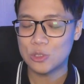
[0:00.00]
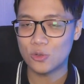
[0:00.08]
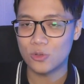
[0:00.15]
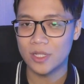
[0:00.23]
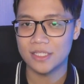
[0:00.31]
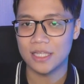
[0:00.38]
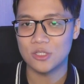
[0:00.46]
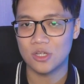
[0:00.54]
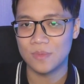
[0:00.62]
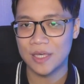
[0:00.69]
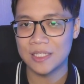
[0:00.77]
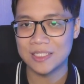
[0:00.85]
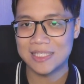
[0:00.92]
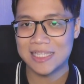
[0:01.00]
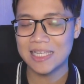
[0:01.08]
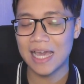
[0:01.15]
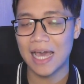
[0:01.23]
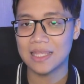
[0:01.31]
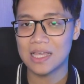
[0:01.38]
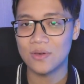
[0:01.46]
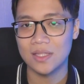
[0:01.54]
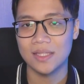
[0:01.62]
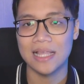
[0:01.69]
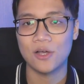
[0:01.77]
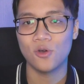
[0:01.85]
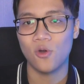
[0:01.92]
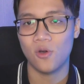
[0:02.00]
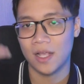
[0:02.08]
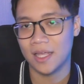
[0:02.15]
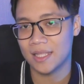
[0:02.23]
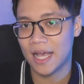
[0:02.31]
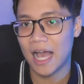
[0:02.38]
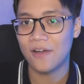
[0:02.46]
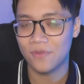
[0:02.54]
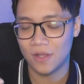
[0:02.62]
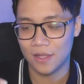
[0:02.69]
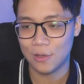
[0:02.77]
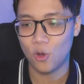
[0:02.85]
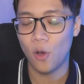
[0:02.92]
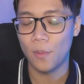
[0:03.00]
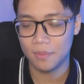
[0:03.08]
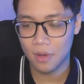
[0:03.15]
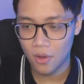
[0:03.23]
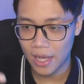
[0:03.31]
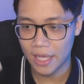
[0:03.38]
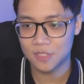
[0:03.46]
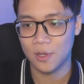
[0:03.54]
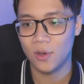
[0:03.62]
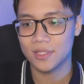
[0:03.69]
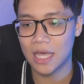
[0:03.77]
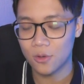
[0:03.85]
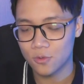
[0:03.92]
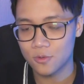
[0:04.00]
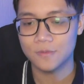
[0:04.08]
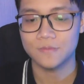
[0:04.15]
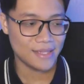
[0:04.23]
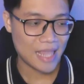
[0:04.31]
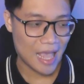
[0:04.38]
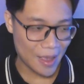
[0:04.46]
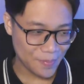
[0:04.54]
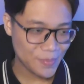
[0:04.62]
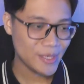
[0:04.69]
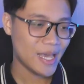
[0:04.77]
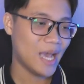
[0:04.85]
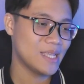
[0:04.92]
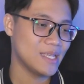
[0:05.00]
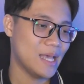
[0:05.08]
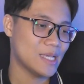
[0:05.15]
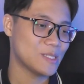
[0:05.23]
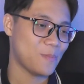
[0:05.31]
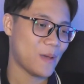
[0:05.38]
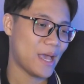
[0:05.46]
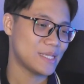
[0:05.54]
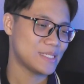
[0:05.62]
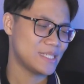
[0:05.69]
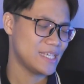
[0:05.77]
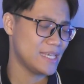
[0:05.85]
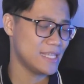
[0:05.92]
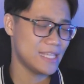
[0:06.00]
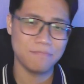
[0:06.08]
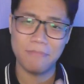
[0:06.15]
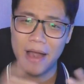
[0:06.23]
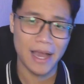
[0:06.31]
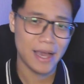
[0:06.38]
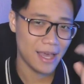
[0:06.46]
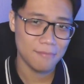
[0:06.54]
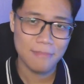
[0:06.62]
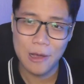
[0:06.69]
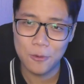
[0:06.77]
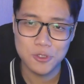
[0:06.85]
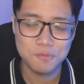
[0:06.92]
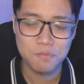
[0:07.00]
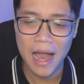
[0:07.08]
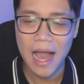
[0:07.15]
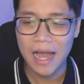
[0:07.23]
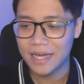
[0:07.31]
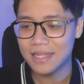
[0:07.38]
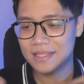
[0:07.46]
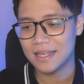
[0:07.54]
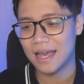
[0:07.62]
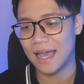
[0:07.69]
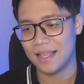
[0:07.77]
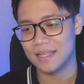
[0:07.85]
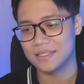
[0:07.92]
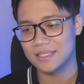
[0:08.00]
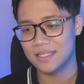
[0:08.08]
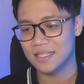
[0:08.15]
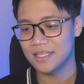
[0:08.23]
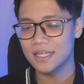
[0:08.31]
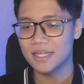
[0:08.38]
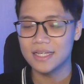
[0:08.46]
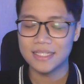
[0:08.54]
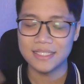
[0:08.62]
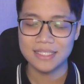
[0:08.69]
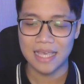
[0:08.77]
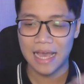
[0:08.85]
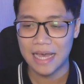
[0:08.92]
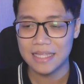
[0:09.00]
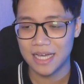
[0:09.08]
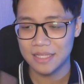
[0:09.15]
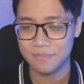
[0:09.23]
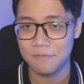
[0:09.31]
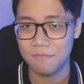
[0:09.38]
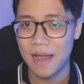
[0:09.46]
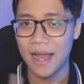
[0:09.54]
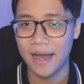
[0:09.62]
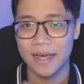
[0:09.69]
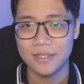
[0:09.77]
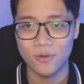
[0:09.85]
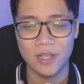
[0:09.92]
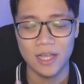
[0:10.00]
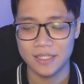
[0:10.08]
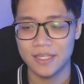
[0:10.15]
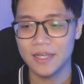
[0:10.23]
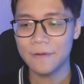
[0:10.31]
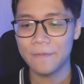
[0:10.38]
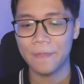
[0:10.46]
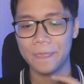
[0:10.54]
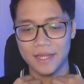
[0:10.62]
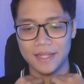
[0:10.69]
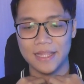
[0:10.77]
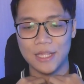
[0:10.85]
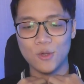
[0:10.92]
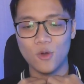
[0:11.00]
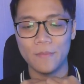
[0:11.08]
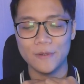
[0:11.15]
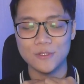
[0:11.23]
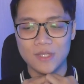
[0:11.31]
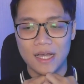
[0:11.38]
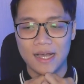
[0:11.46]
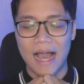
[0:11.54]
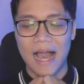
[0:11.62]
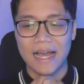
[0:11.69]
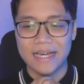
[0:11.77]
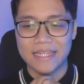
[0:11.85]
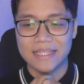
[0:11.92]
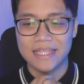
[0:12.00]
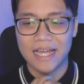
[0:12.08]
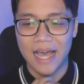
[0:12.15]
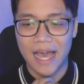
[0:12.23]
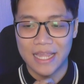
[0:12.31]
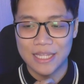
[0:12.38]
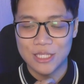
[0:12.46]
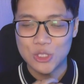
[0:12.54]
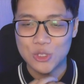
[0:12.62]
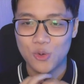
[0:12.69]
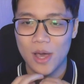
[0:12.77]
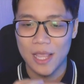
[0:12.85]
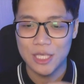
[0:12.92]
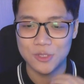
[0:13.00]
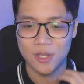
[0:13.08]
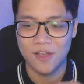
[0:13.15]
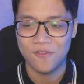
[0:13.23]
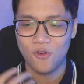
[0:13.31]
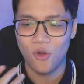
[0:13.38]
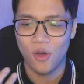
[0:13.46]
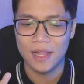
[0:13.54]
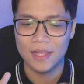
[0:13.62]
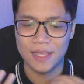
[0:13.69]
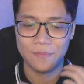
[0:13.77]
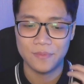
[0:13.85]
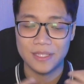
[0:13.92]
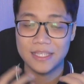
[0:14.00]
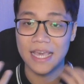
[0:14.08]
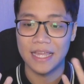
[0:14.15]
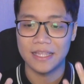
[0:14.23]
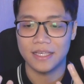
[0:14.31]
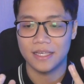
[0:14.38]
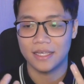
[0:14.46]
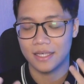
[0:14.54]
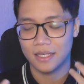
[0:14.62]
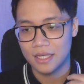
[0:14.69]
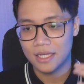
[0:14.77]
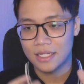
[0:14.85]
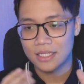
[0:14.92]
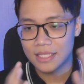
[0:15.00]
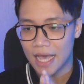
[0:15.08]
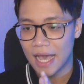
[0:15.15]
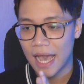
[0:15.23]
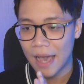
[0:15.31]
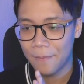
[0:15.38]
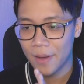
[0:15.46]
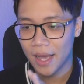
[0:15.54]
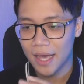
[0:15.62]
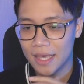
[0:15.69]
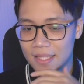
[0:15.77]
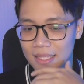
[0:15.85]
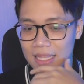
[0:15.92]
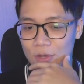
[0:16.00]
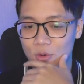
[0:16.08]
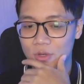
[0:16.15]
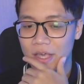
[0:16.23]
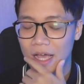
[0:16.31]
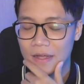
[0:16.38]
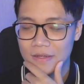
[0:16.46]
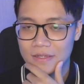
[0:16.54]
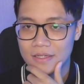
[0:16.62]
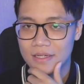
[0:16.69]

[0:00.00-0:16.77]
tulis dan juga bikin sendiri atau ini lagu orang yang di cover komen bawah guys supaya gue tahu tapi yang jelas pasti ini bakal bagus banget karena Jini sangat-sangat berbakat orangnya dan gue pun sudah kangen dengan suara-suara vokal rap dia nih Nah, apakah ini lagu yang